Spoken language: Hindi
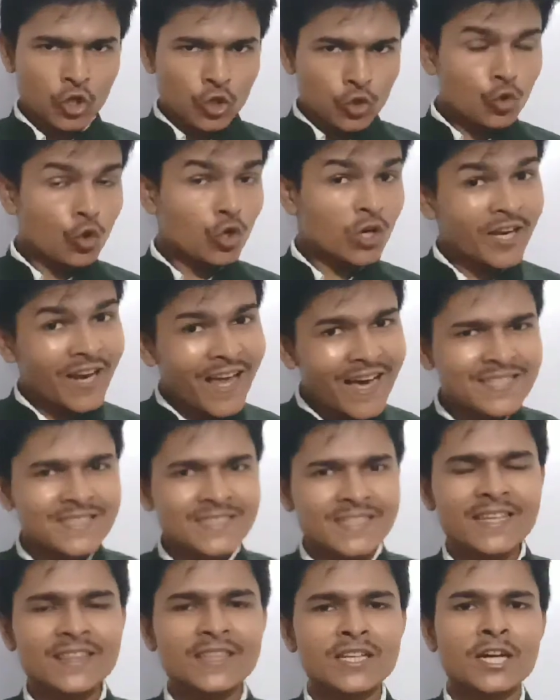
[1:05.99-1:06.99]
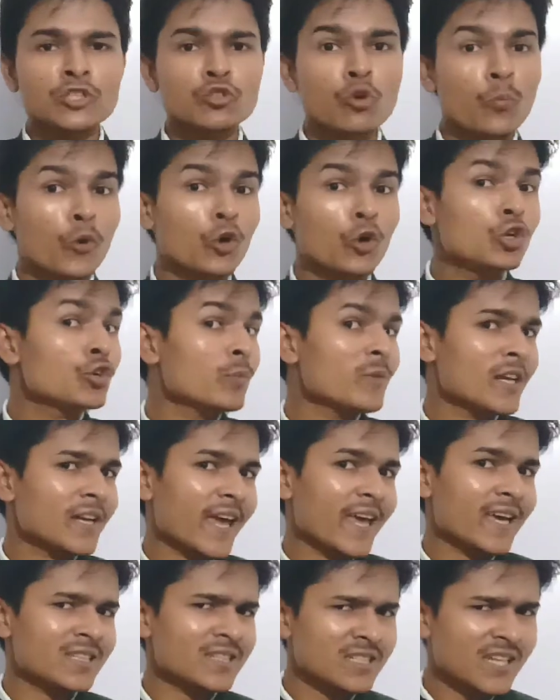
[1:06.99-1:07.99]
तो क्लास टेंथ का जो पोलिनोमल का
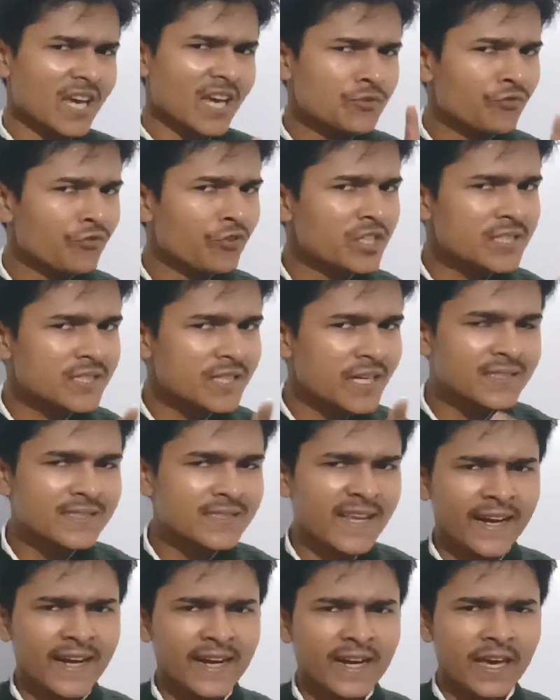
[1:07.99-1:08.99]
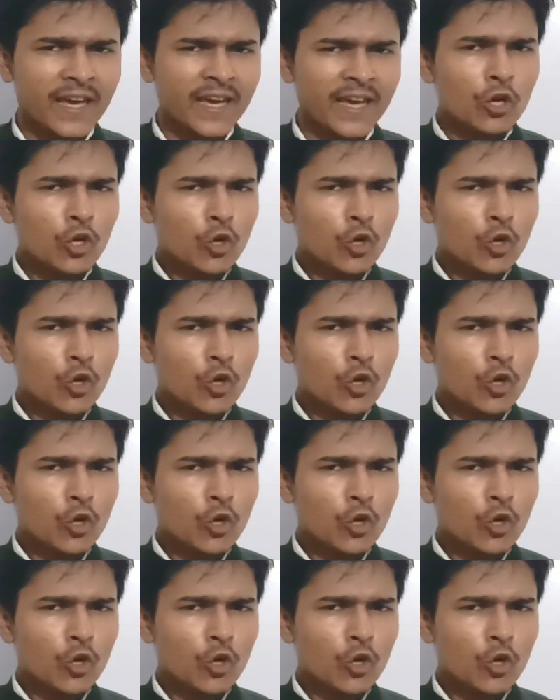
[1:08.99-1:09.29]
एक्सरसाइज फर्स्ट एंड सेकंड है